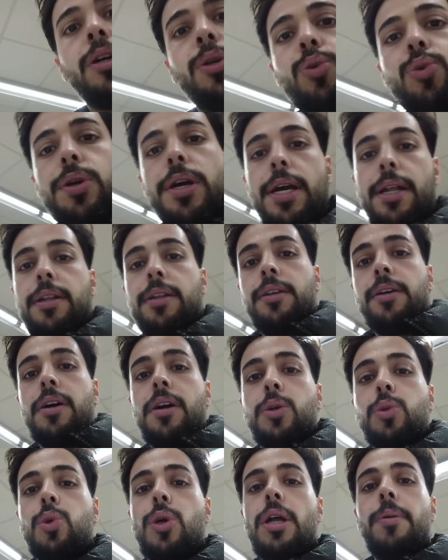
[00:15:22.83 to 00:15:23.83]
Aktüel.
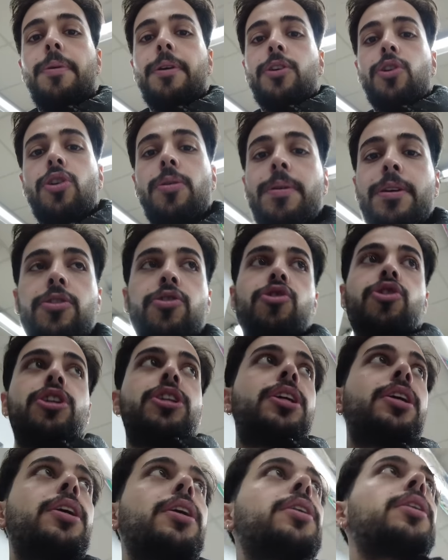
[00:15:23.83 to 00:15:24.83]
Aktüel bakacağım azıcık.